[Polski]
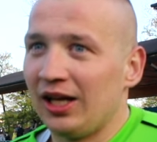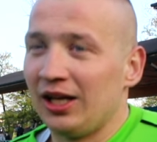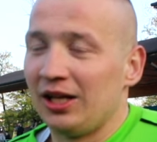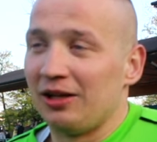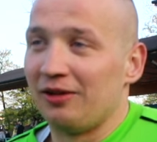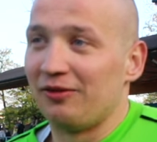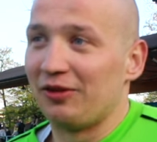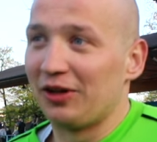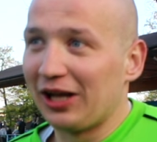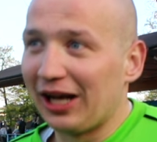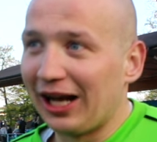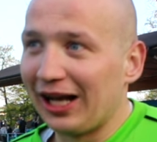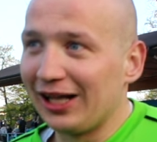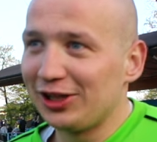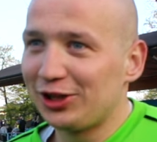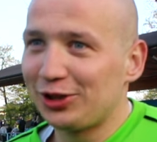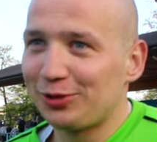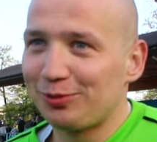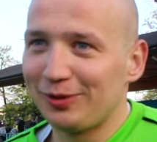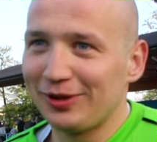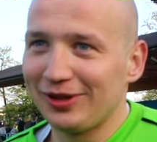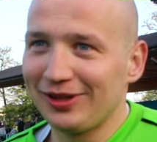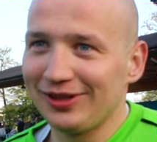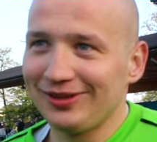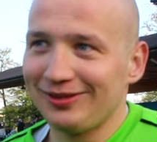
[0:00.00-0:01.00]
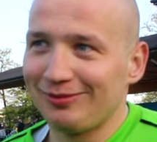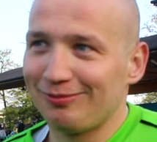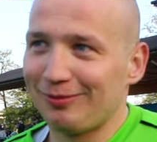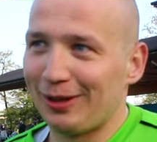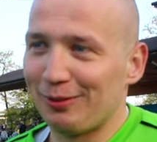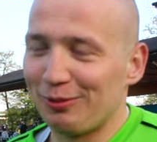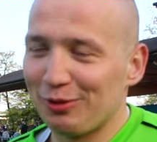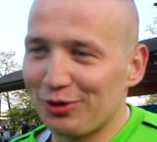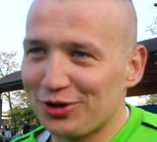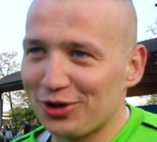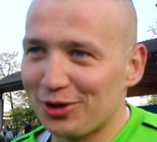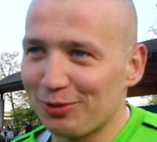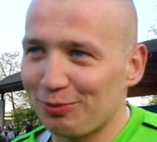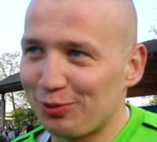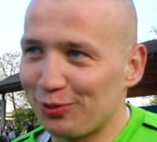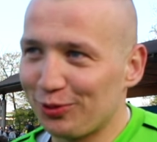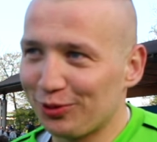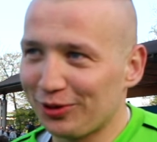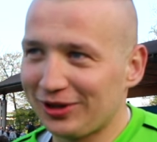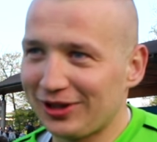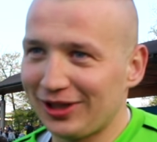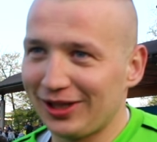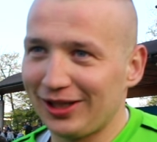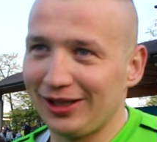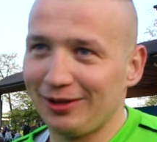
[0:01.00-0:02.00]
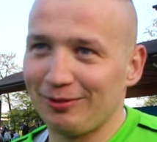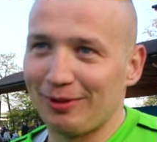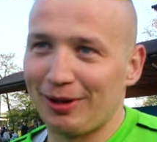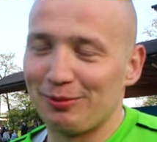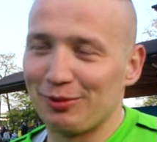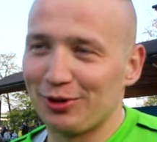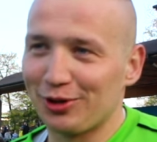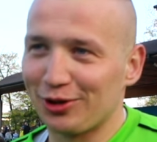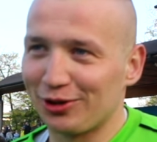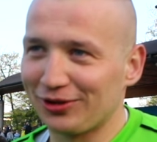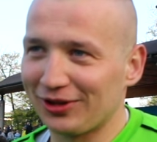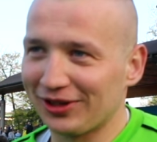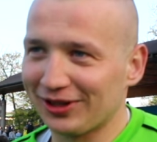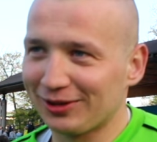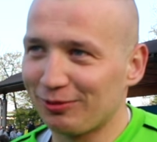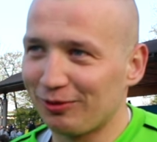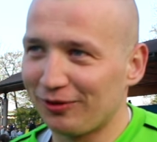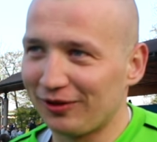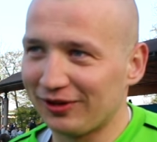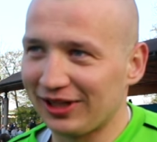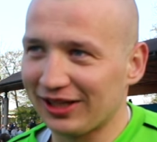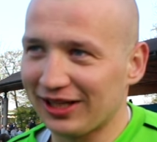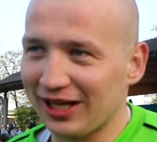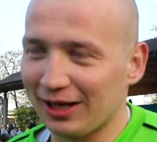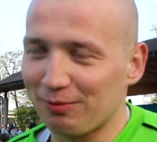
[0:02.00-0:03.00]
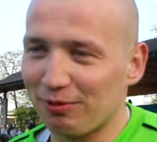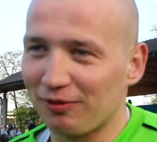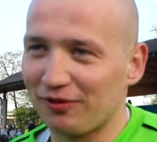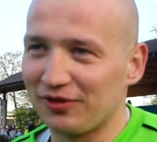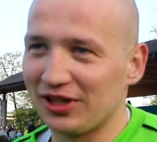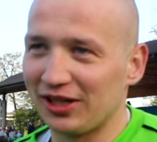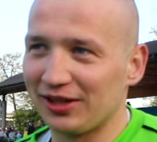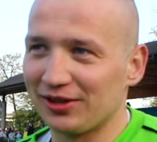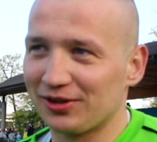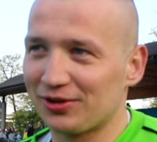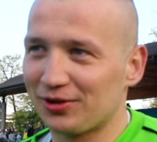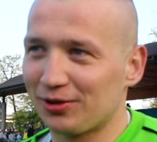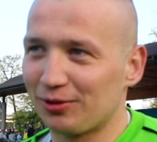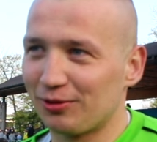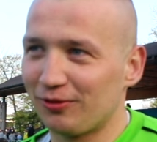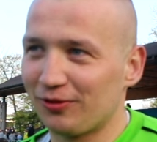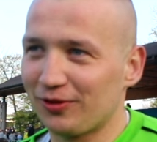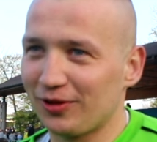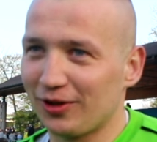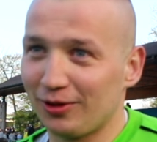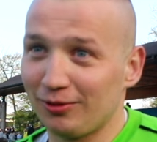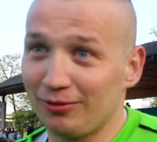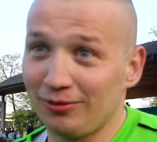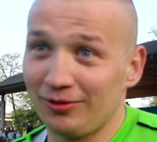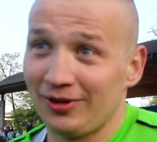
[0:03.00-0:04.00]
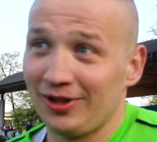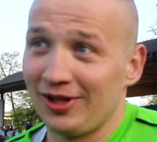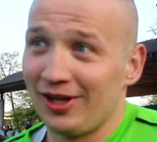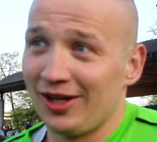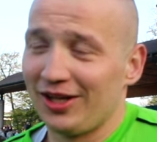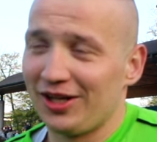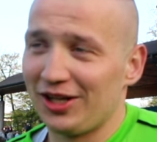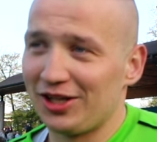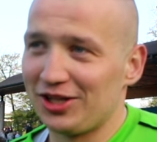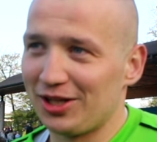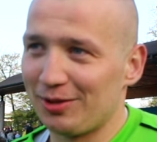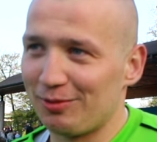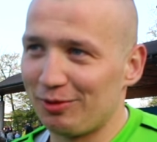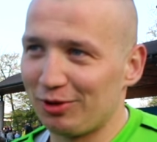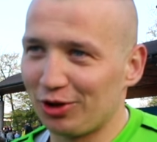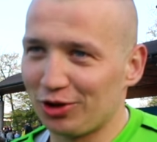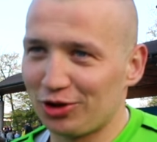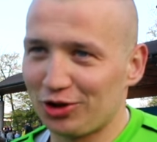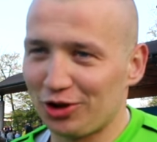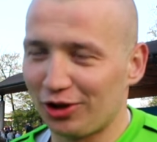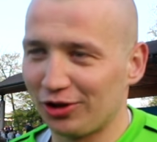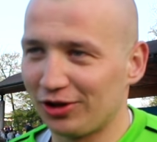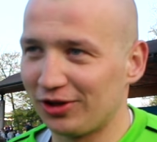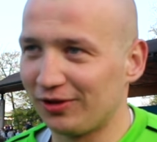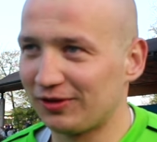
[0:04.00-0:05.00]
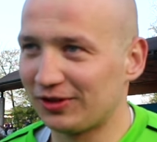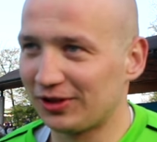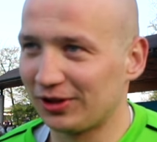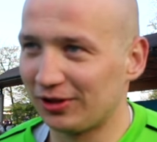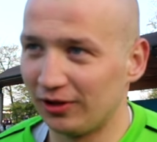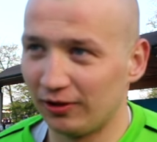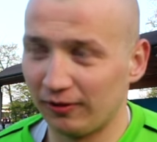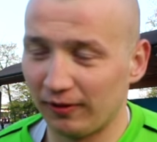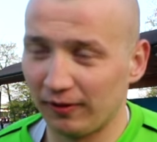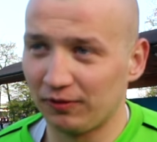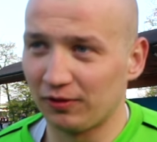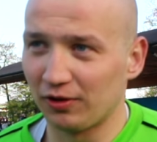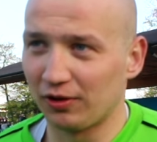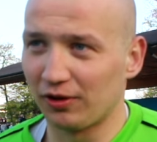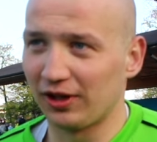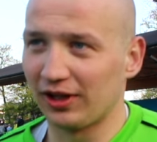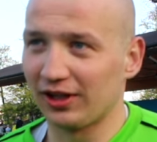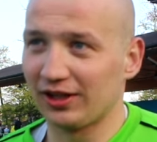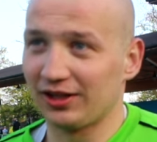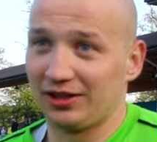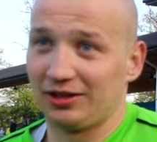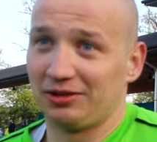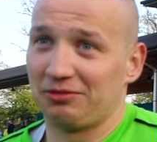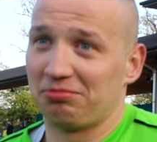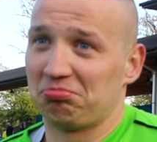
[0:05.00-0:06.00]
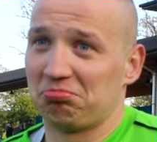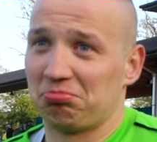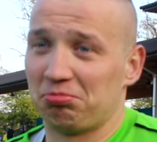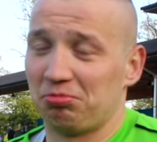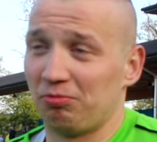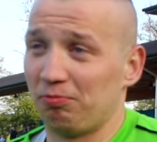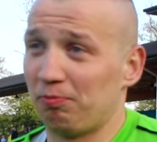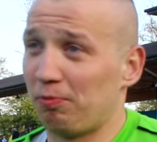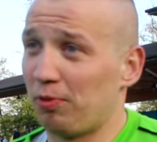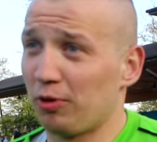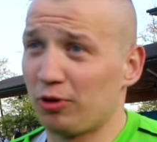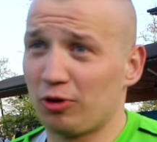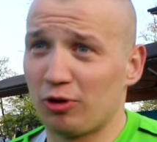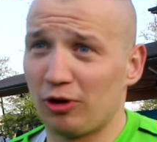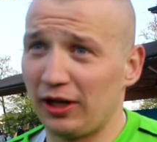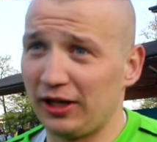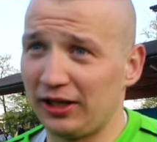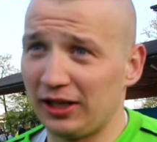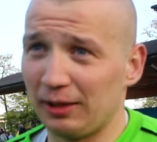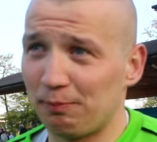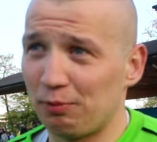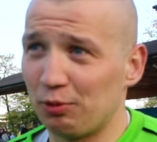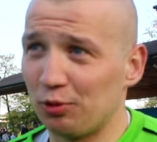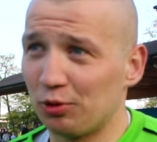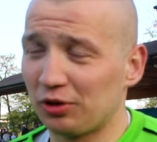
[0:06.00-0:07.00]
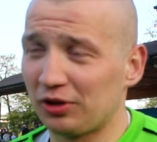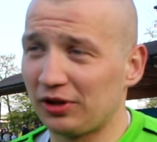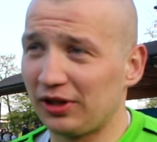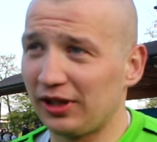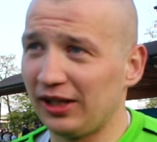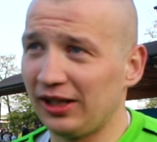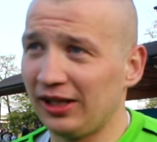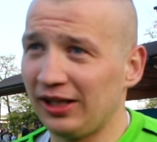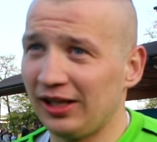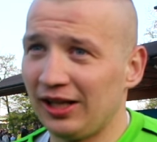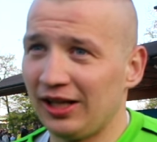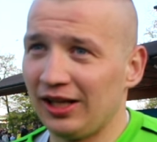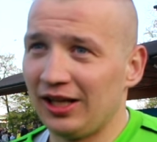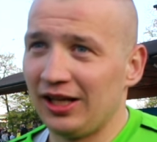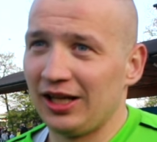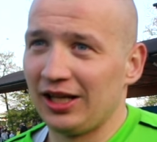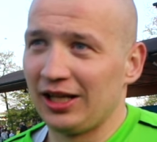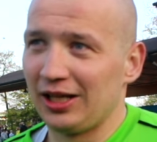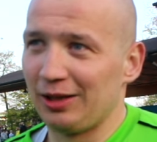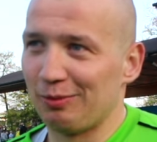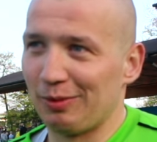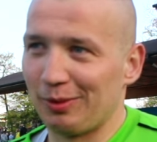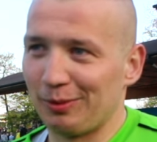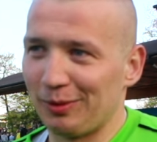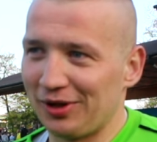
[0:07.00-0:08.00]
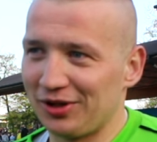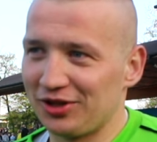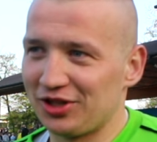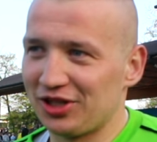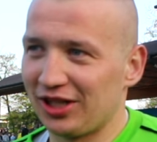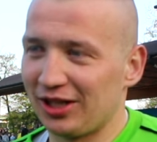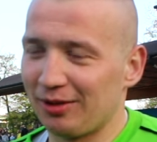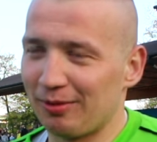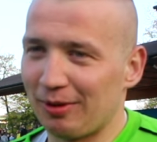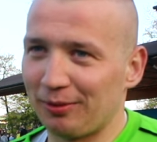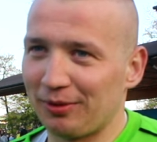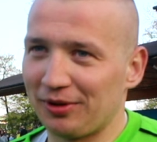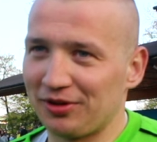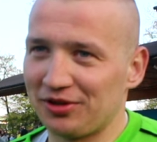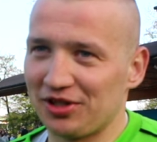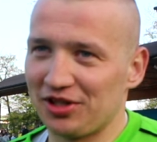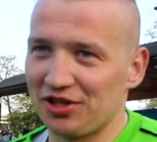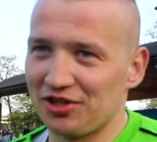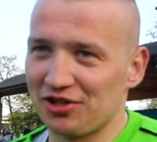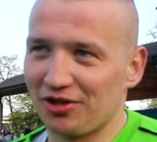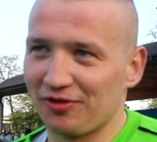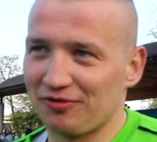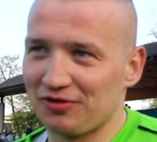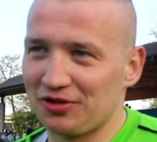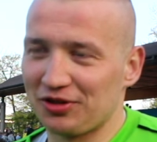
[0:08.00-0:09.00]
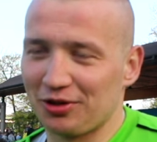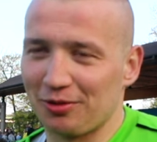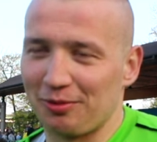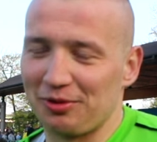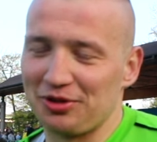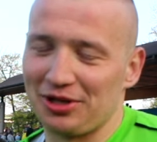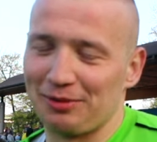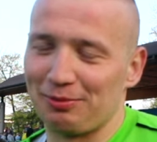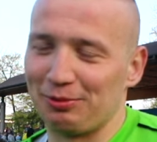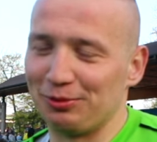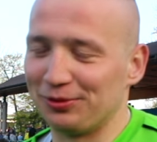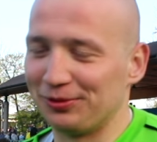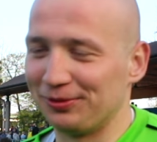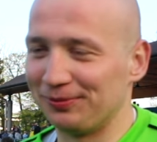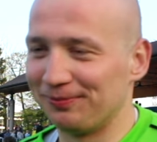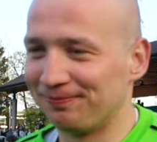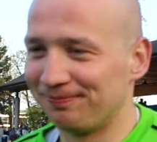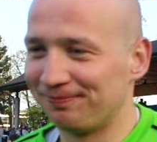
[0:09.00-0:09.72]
Wygraliśmy, mamy trzy punkty, mamy kontakt, mówię, tak jak powiedziałem, z czołówką. Jedziemy do środy w, we wtorek po kolejne punkty i mam nadzieję, mam nadzieję, że to wszystko będzie na plus